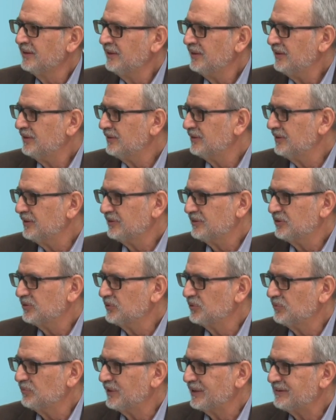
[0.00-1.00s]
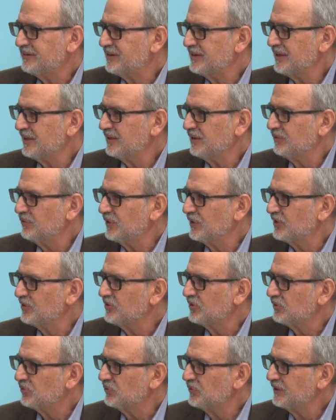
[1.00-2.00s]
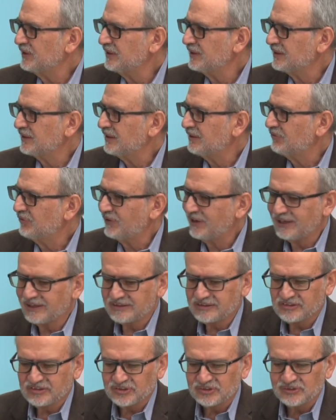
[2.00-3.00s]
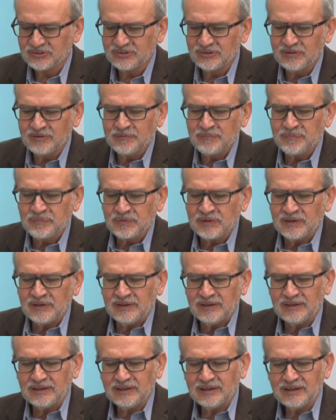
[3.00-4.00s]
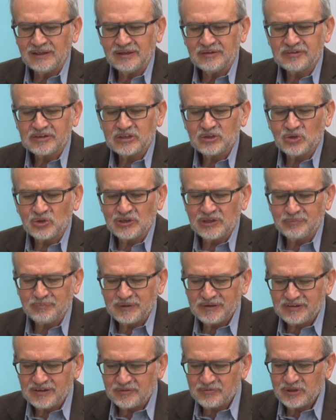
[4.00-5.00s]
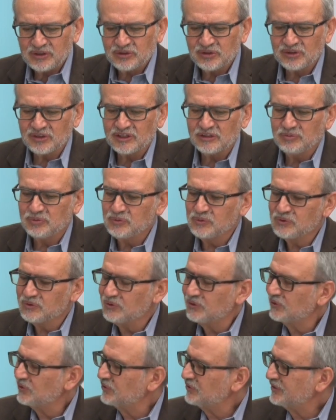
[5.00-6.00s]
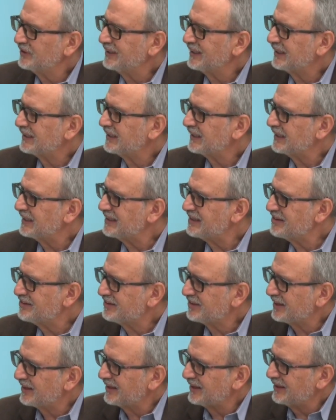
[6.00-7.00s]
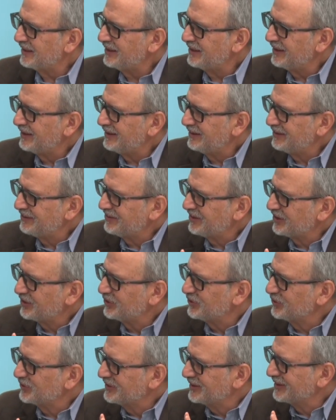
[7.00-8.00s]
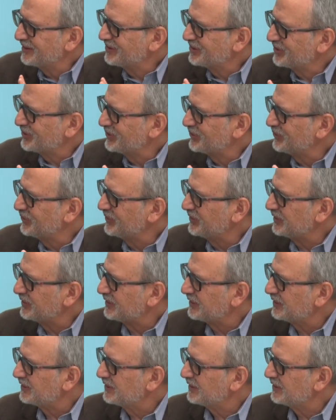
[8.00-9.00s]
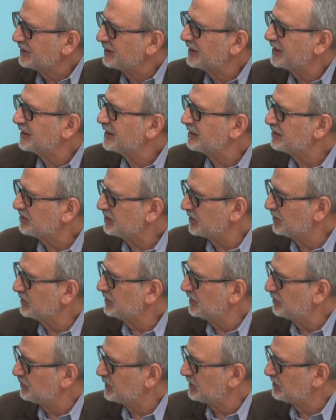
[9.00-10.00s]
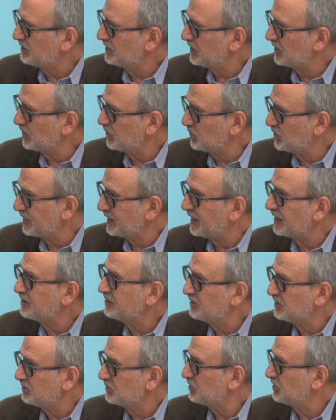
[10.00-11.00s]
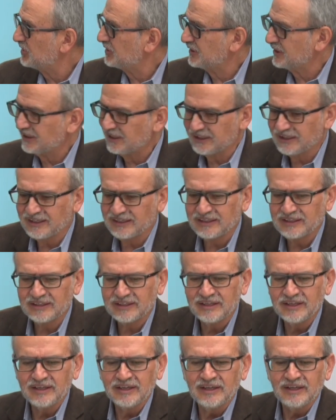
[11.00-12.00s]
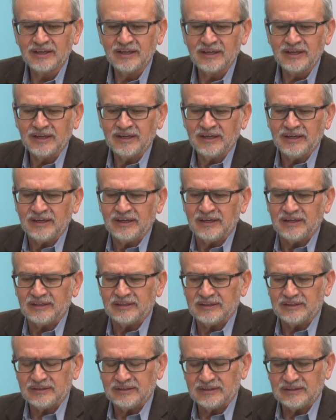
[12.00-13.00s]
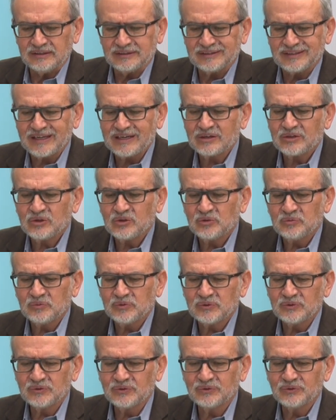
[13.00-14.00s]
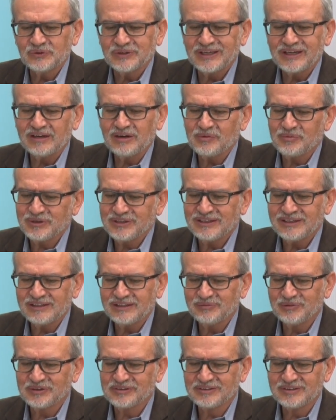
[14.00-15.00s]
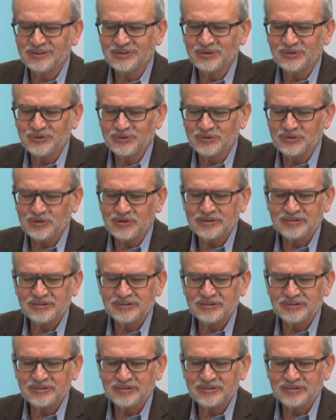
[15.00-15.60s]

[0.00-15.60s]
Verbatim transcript: de su maestría de filosofía en la Flaxo él recoge el pensamiento de Foucault y analiza ese contexto de creación del ministerio y de la institucionalidad. Y tal como ya lo había advertido Eduardo